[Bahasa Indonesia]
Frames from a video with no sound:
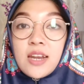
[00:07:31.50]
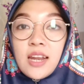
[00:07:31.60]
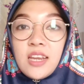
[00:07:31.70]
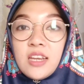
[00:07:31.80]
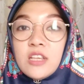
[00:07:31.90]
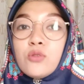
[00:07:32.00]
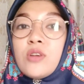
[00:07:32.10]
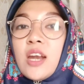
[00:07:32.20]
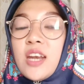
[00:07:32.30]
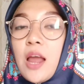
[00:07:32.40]
dan ini
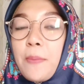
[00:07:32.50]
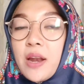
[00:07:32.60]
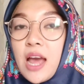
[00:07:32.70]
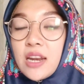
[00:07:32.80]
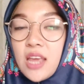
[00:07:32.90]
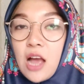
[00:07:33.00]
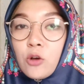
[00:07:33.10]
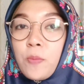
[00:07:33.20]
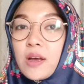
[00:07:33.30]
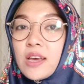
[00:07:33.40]
sudah 8 hari
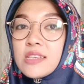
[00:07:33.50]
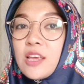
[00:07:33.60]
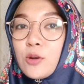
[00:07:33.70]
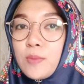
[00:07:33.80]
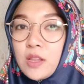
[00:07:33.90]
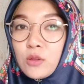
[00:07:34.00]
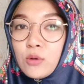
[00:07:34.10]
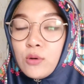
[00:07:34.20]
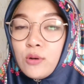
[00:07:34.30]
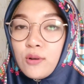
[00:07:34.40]
aku pakai serum
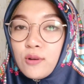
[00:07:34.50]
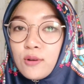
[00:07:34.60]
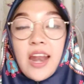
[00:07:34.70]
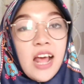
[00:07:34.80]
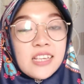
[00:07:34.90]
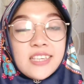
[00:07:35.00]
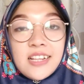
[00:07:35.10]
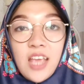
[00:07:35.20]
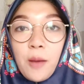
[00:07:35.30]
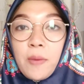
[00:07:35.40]
itu dan
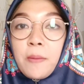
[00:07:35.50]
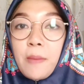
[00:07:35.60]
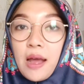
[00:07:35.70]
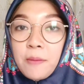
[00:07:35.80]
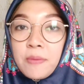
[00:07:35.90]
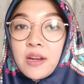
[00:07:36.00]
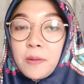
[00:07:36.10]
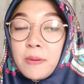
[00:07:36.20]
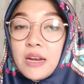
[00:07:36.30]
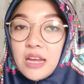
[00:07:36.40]
hasilnya memang
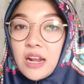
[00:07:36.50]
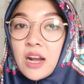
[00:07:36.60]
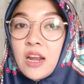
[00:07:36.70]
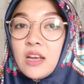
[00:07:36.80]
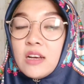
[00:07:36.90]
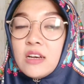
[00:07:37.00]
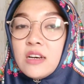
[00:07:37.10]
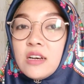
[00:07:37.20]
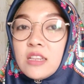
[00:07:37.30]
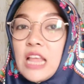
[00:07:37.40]
benar-benar
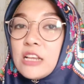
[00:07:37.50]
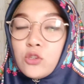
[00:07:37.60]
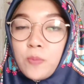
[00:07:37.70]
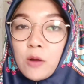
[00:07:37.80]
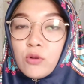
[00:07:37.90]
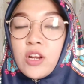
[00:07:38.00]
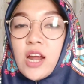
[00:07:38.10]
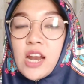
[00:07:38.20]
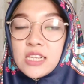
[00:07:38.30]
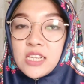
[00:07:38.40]
uh, takjub aku
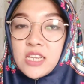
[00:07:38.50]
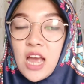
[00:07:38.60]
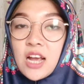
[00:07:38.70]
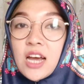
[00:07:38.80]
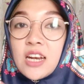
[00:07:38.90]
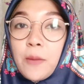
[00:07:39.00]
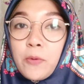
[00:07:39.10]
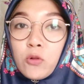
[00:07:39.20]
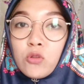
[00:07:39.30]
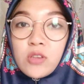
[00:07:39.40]
dengan hasilnya karena
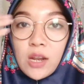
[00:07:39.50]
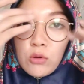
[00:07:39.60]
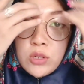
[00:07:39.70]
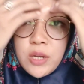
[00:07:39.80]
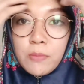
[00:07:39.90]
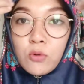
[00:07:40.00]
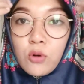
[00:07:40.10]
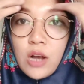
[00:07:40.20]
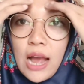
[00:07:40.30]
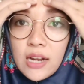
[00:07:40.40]
beruntusanku di
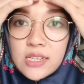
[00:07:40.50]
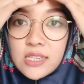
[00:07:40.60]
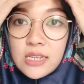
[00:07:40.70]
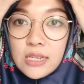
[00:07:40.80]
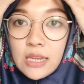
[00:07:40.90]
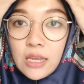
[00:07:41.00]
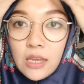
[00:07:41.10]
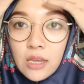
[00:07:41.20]
muka di sini